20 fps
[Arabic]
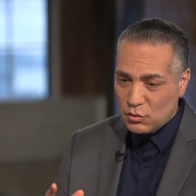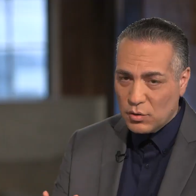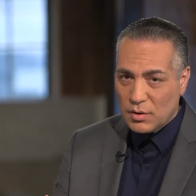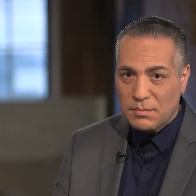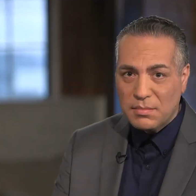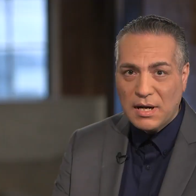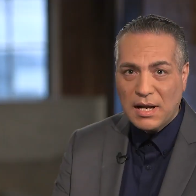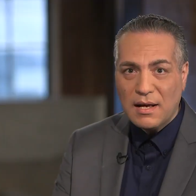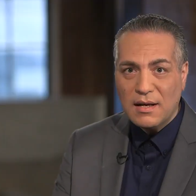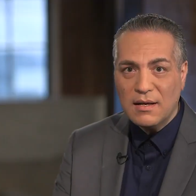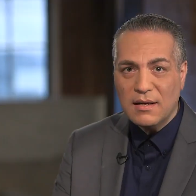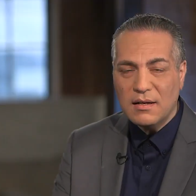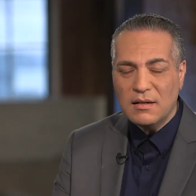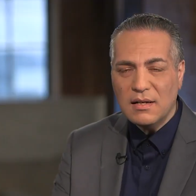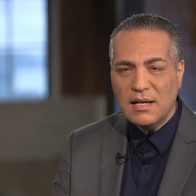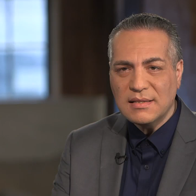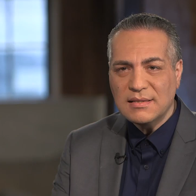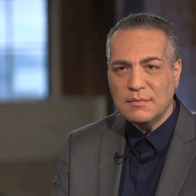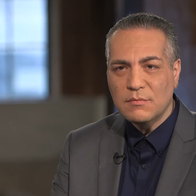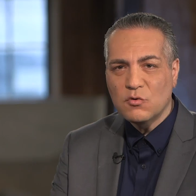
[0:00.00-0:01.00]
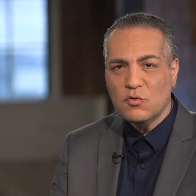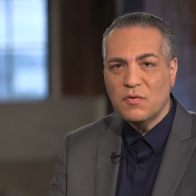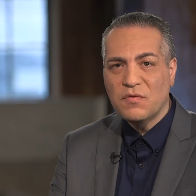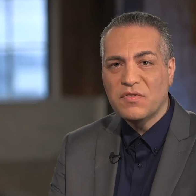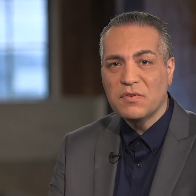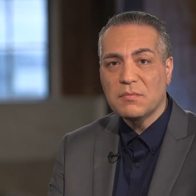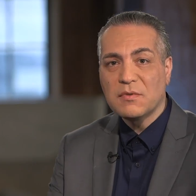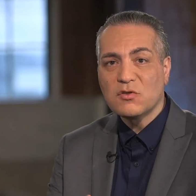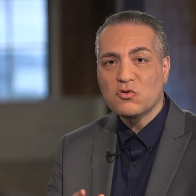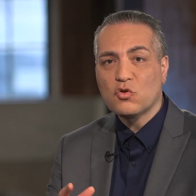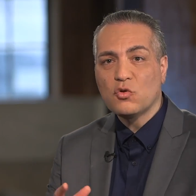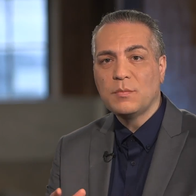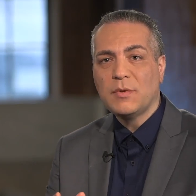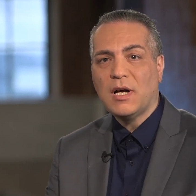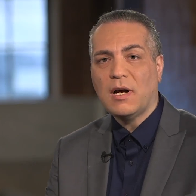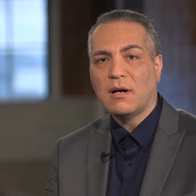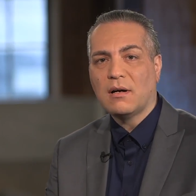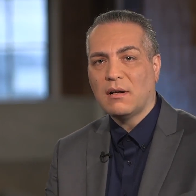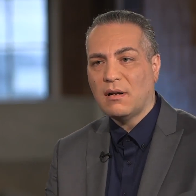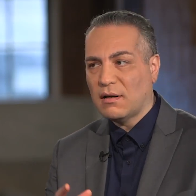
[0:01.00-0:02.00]
هو بالحقيقة لازم يكون في
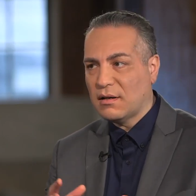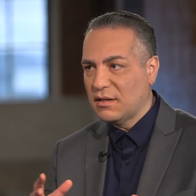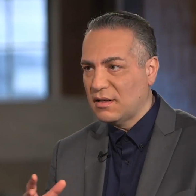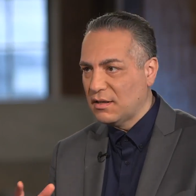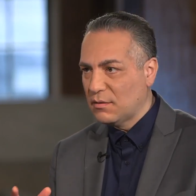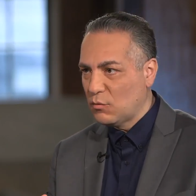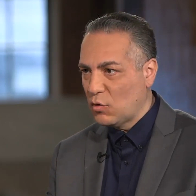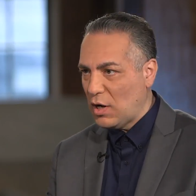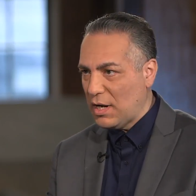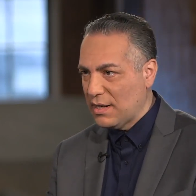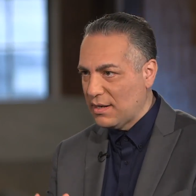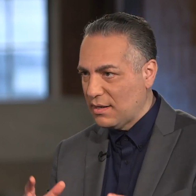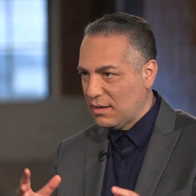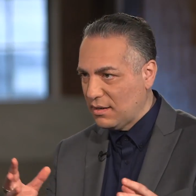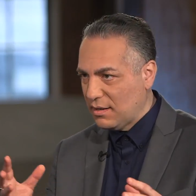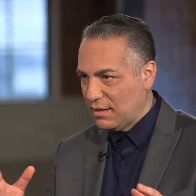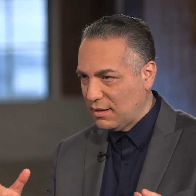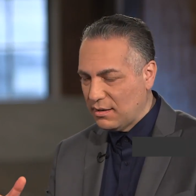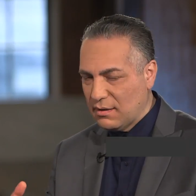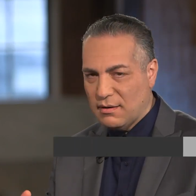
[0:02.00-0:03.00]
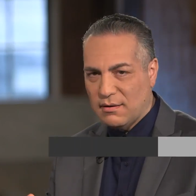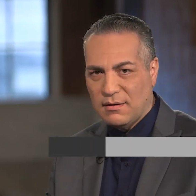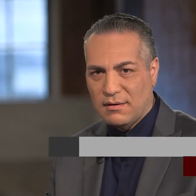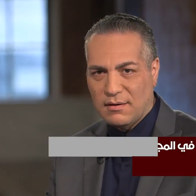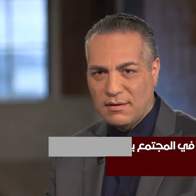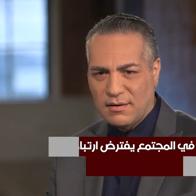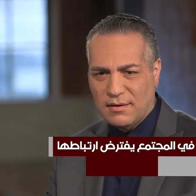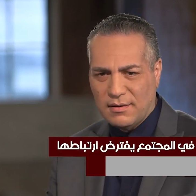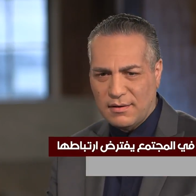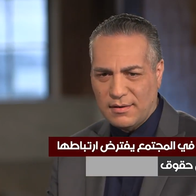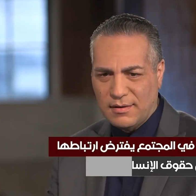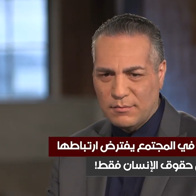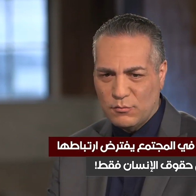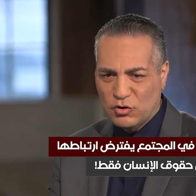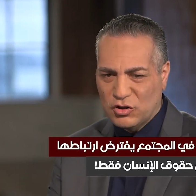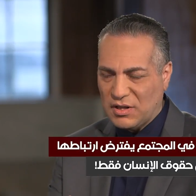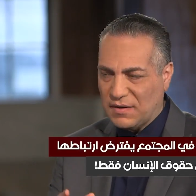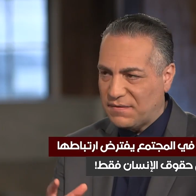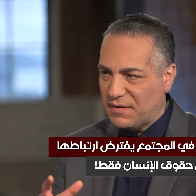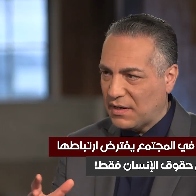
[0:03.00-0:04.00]
منظومة أخلاقية معينة آه،
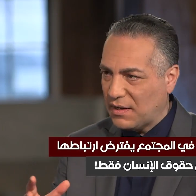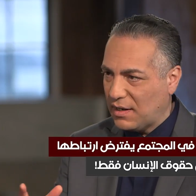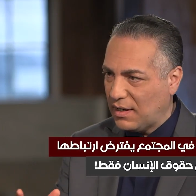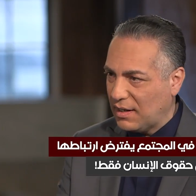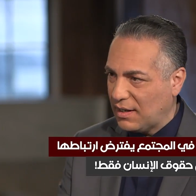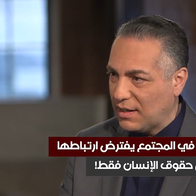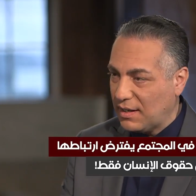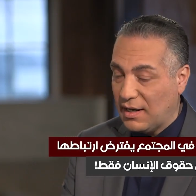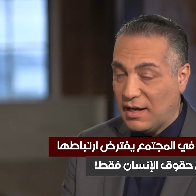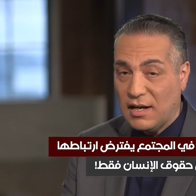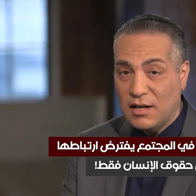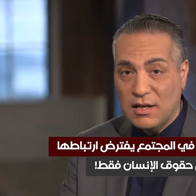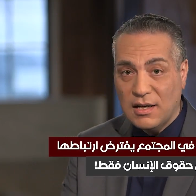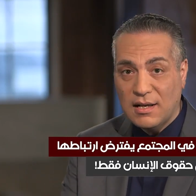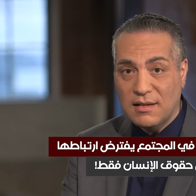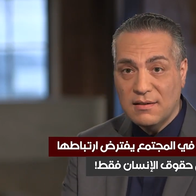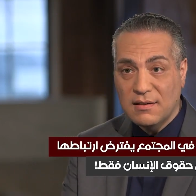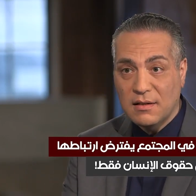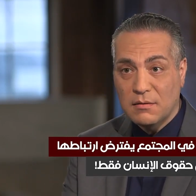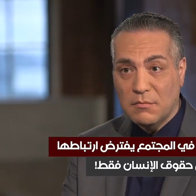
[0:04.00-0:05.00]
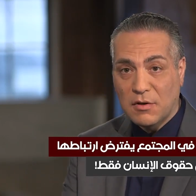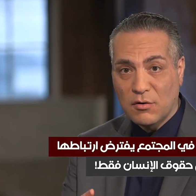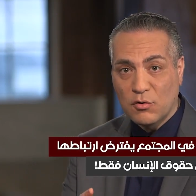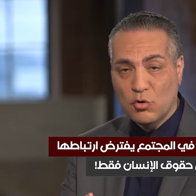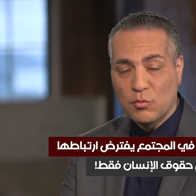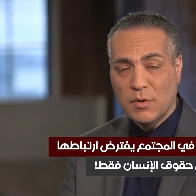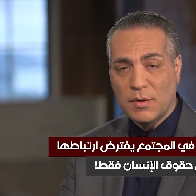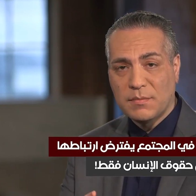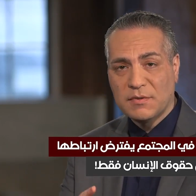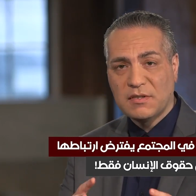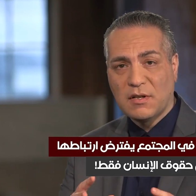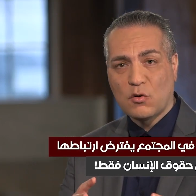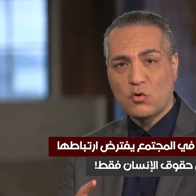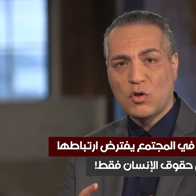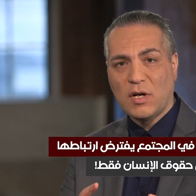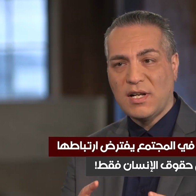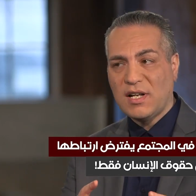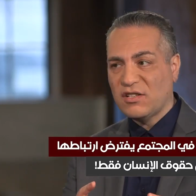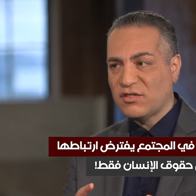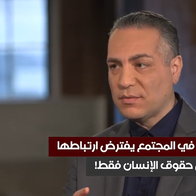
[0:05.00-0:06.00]
متفق عليها هل هذه المنظومة
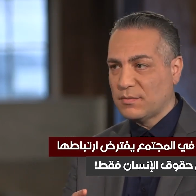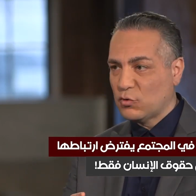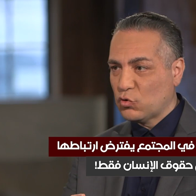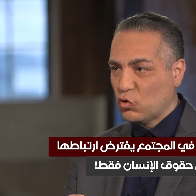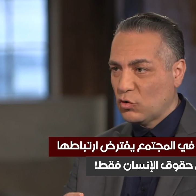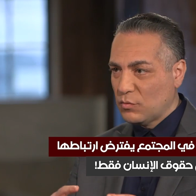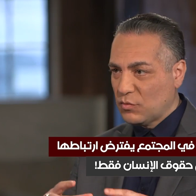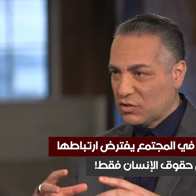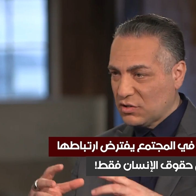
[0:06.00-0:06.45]
بالضرورة يجب أن تكون